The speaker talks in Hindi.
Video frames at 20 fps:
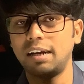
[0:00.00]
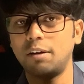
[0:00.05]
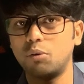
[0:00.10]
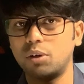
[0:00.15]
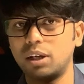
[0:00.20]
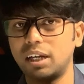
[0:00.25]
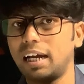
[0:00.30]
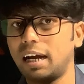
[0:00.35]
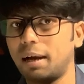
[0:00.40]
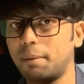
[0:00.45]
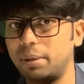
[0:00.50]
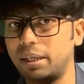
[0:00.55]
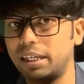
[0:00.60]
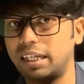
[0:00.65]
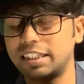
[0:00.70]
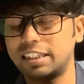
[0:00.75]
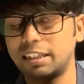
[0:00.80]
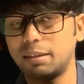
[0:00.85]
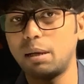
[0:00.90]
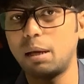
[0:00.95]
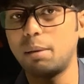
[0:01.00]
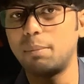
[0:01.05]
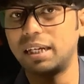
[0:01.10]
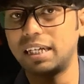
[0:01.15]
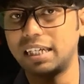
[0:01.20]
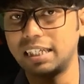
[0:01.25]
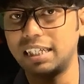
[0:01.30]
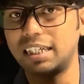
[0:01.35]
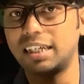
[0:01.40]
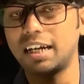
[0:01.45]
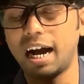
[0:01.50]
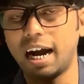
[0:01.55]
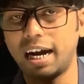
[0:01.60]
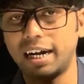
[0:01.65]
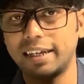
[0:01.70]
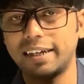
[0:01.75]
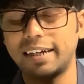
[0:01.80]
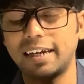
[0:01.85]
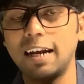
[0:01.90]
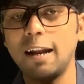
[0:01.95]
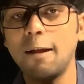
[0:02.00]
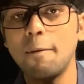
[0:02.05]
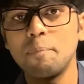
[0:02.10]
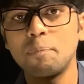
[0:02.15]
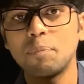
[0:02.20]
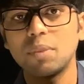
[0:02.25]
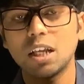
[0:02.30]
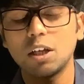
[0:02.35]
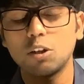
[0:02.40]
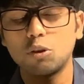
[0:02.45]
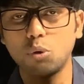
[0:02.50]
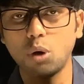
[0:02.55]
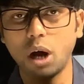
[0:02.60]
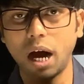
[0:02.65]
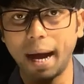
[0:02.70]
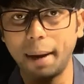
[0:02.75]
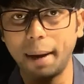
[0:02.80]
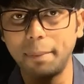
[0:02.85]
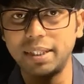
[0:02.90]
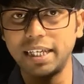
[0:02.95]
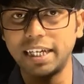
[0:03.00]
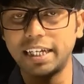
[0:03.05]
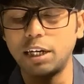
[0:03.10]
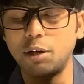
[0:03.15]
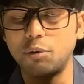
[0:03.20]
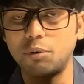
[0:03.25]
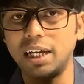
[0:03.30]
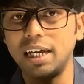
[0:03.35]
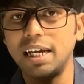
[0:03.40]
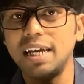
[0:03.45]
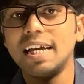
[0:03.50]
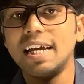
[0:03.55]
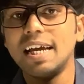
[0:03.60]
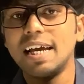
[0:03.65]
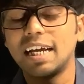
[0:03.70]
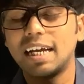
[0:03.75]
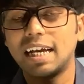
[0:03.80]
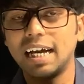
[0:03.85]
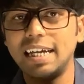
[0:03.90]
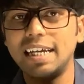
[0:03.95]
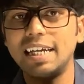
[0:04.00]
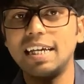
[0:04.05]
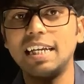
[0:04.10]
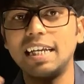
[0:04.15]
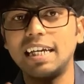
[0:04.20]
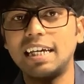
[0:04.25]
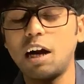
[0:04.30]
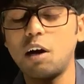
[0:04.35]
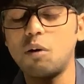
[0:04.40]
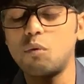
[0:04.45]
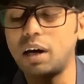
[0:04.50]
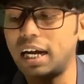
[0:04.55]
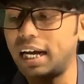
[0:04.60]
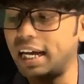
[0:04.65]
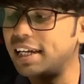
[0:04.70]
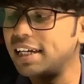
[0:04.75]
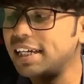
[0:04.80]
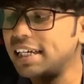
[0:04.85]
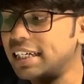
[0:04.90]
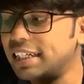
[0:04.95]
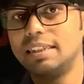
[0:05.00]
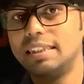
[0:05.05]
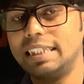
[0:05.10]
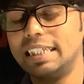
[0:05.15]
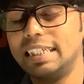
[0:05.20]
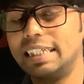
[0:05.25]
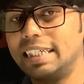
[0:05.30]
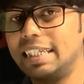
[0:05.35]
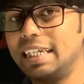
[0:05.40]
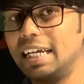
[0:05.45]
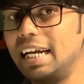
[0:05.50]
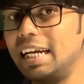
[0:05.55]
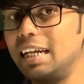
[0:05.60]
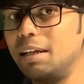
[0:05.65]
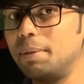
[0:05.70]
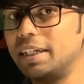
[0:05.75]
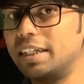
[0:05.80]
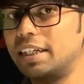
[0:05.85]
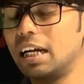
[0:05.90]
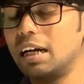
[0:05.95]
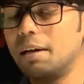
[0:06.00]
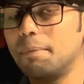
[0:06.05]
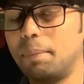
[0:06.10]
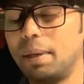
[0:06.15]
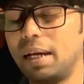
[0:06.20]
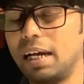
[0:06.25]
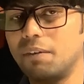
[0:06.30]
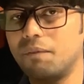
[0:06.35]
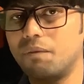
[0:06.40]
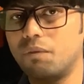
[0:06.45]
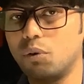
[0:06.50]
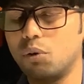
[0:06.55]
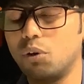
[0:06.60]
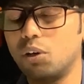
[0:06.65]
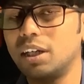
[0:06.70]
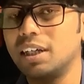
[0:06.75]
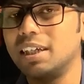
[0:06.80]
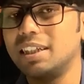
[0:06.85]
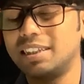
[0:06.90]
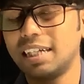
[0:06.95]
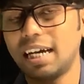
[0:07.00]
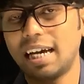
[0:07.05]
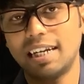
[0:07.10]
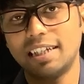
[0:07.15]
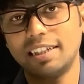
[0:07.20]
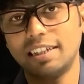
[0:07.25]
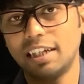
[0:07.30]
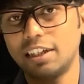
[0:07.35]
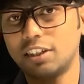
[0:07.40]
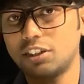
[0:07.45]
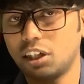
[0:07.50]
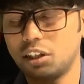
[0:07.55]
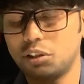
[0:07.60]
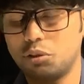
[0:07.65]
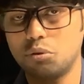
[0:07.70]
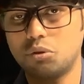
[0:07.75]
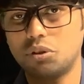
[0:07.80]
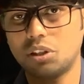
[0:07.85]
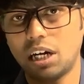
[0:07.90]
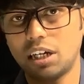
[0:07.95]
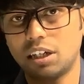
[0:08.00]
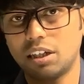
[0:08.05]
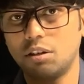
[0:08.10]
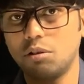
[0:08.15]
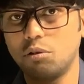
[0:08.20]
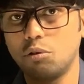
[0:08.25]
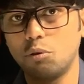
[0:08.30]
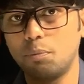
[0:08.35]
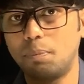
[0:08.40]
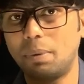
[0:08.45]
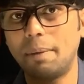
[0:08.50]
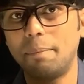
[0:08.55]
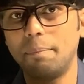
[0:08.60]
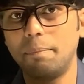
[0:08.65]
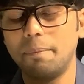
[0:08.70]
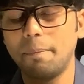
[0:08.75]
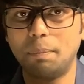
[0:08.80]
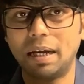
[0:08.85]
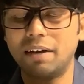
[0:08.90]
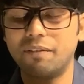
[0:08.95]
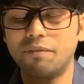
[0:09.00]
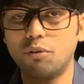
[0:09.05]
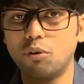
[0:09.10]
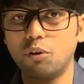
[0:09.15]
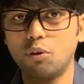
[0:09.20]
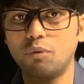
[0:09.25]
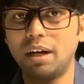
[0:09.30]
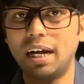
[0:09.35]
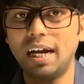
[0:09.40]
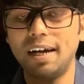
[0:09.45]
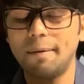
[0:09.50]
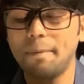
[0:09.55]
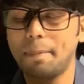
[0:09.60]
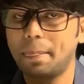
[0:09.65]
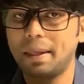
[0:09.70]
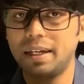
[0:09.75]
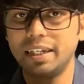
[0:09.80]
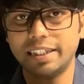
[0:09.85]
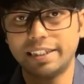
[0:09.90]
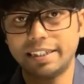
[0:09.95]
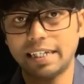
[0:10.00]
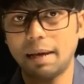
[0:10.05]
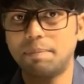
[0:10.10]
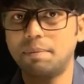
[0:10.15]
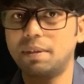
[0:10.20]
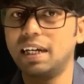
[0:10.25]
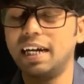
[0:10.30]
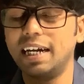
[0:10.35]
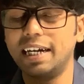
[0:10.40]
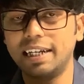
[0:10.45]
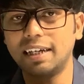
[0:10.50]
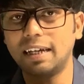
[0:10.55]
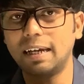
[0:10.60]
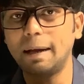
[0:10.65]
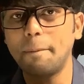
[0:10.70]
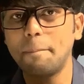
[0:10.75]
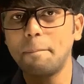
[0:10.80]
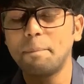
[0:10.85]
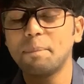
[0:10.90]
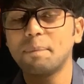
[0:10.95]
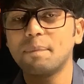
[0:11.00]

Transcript: रहे होंगे अभी के समय में किसी का आर्टिकल तो आप देख रहे होंगे कहीं लिखा हुआ है जीटीएल लिमिटेड बैंक फ्रॉड चार करोड़ रुपए जो बैंक फ्रॉड हुआ है इस टाइप से हेडिंग है